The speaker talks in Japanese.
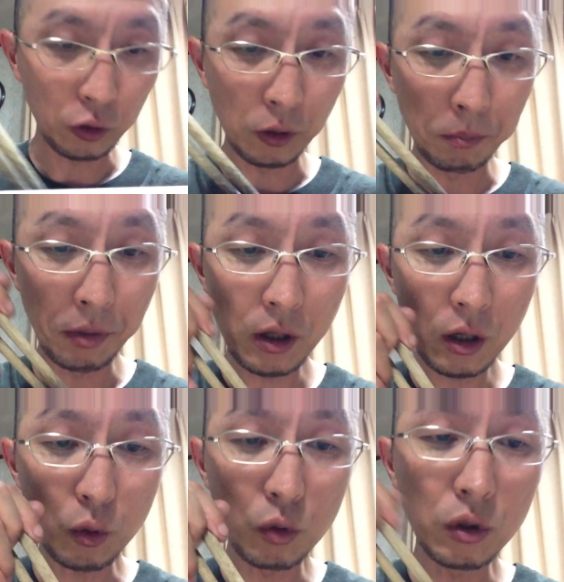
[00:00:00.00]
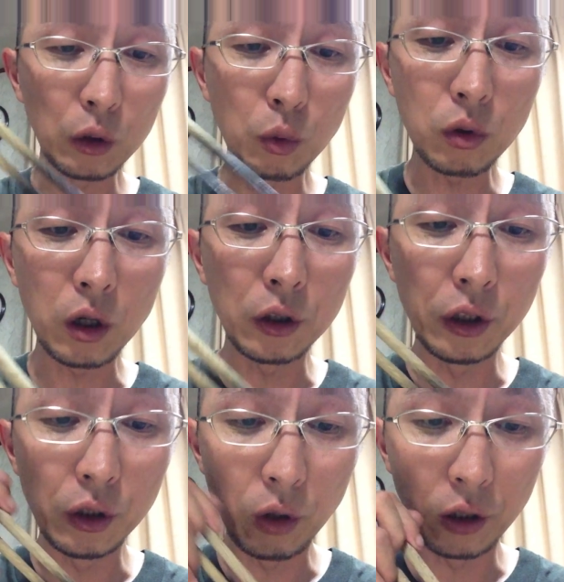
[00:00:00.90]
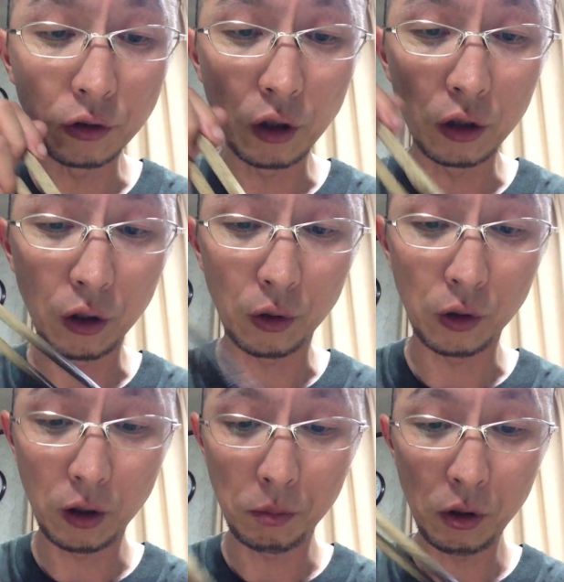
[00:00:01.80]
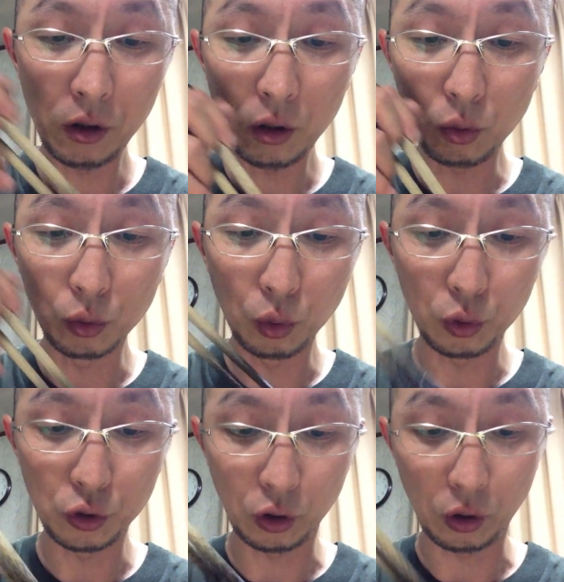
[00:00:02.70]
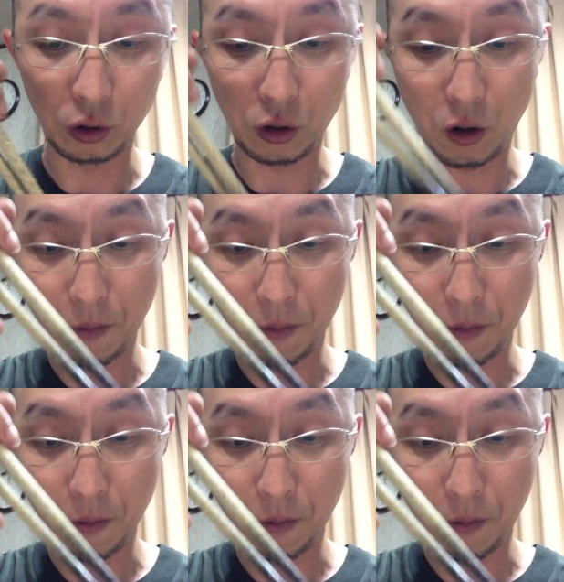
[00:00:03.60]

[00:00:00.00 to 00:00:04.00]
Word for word: あとねベーコンがどっかにいるはずなんだよねベーコンどこ行っちゃったかな